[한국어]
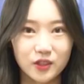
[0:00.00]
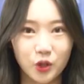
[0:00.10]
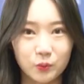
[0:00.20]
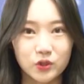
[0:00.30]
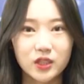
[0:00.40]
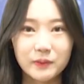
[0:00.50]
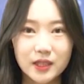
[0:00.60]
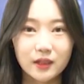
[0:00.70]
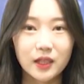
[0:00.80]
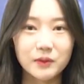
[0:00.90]
전문
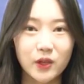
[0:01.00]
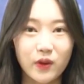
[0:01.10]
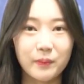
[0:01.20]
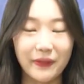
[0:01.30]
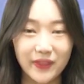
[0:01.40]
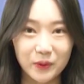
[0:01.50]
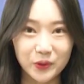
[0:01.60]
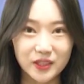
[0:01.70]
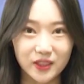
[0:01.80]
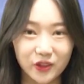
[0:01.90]
심리상담사와
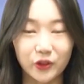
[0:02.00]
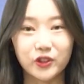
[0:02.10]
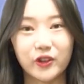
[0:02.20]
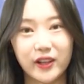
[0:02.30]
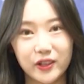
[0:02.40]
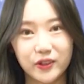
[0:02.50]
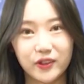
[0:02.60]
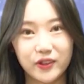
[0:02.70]
만나보시는 건 어떨까요?